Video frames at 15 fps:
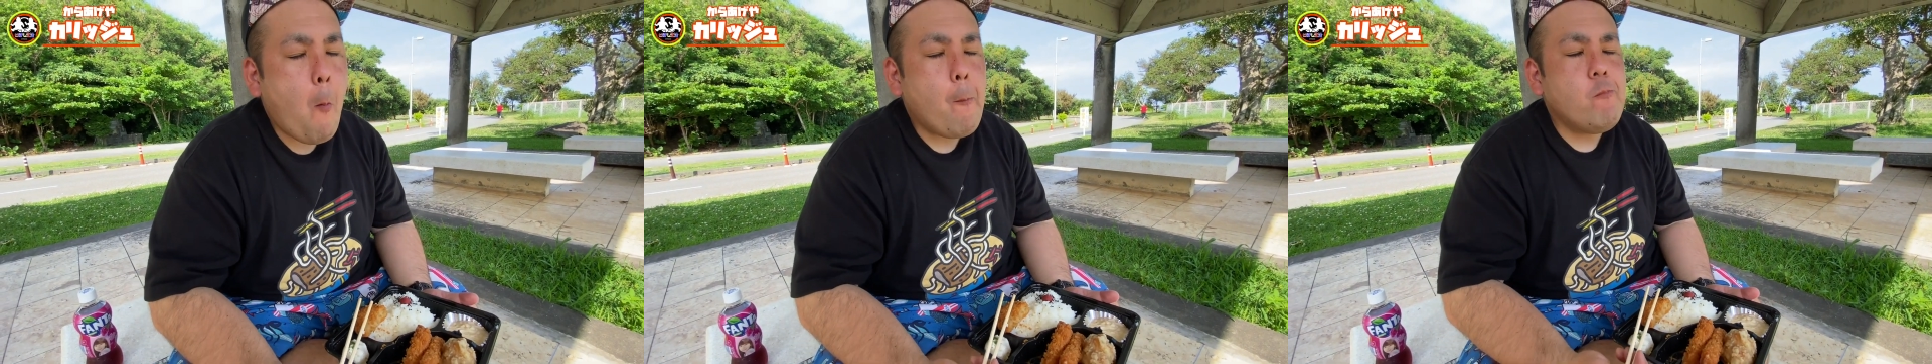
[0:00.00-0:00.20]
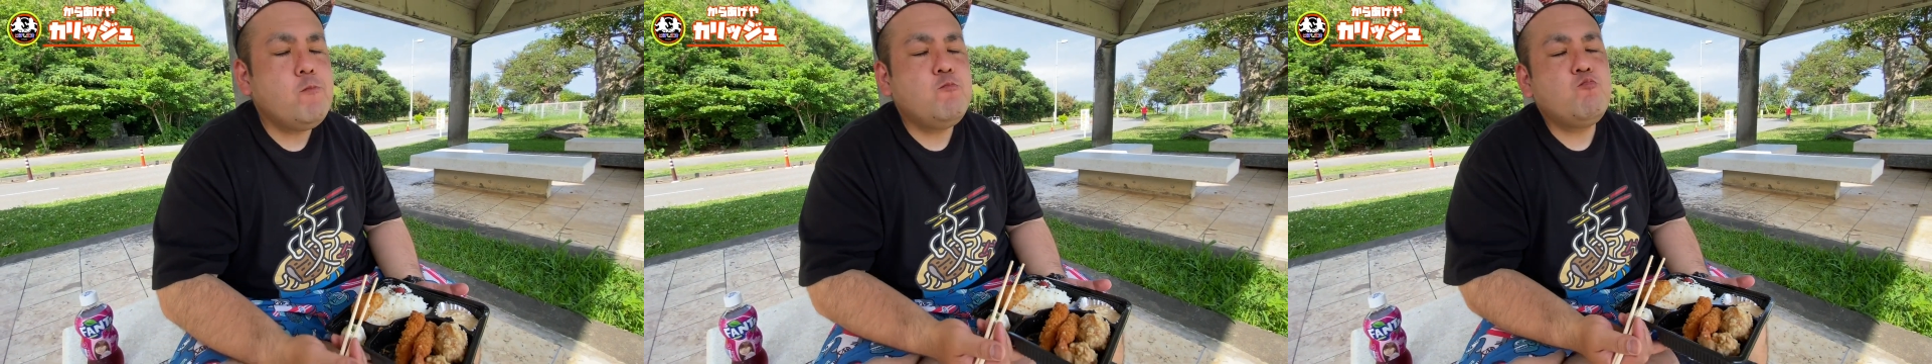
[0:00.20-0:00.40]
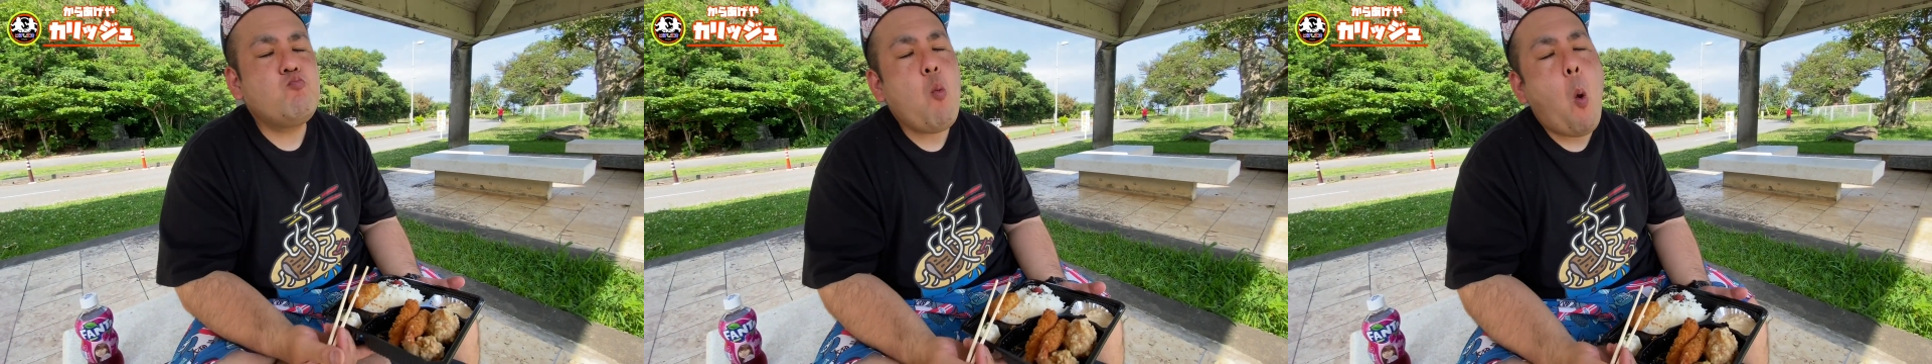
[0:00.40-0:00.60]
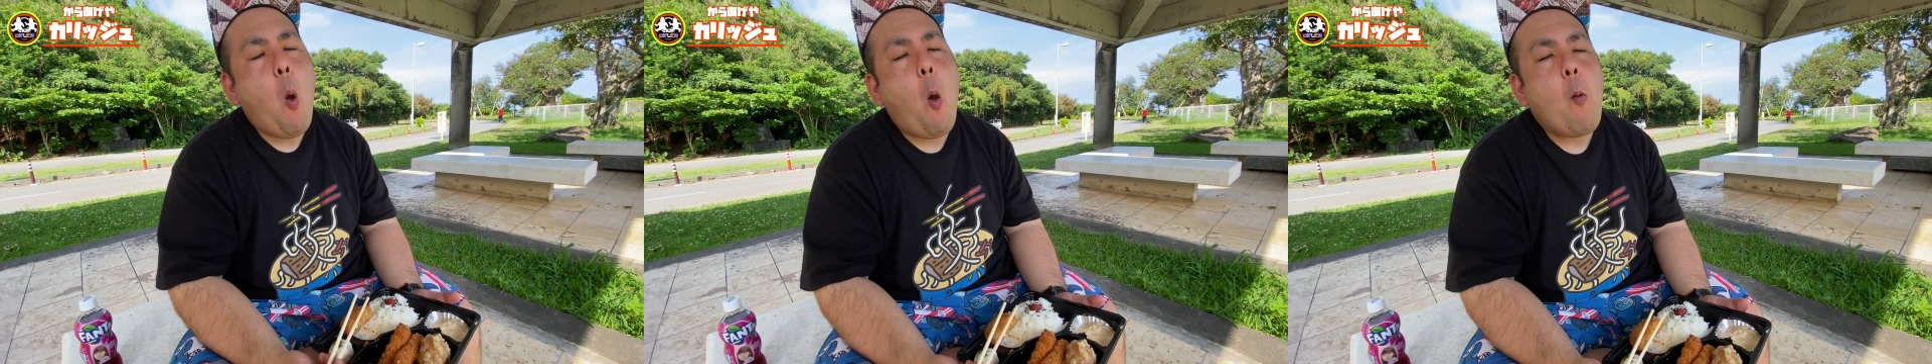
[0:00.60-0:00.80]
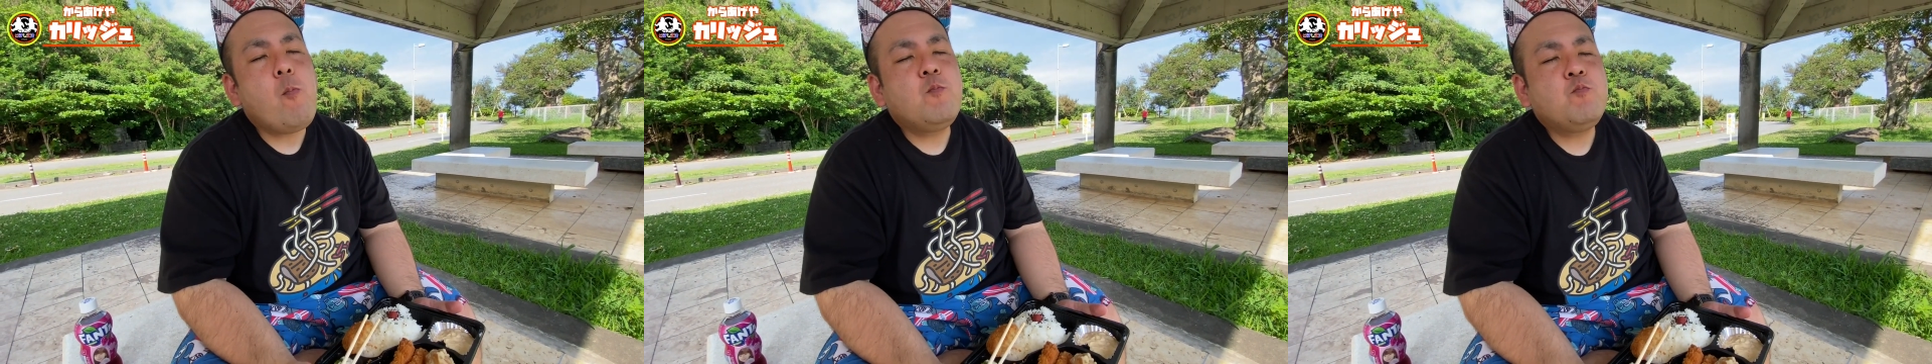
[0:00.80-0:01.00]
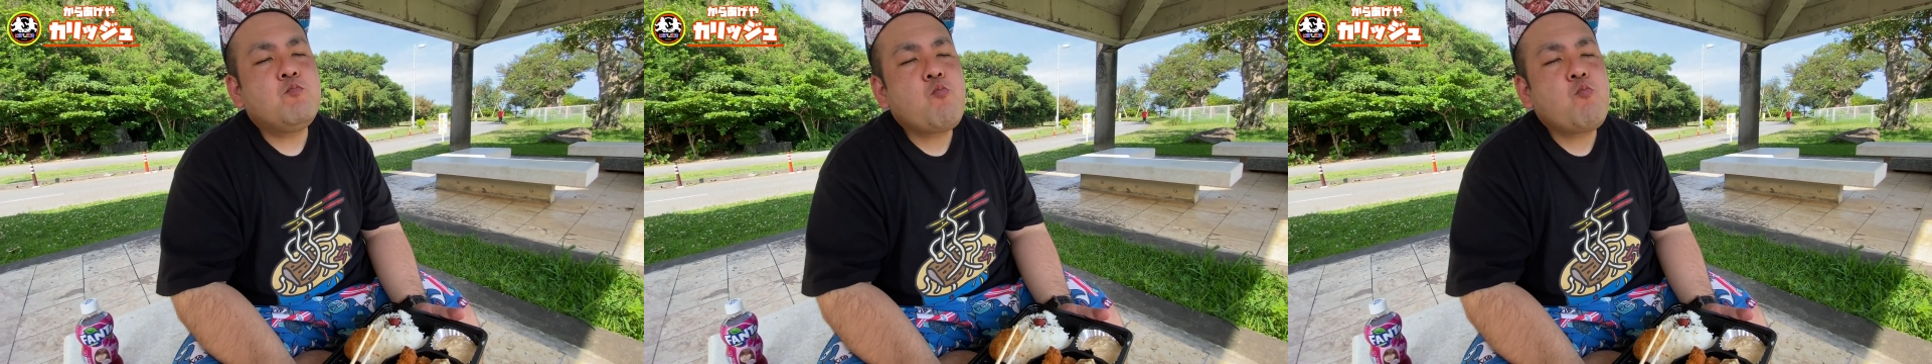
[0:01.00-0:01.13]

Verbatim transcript: 合わせの伝説どうす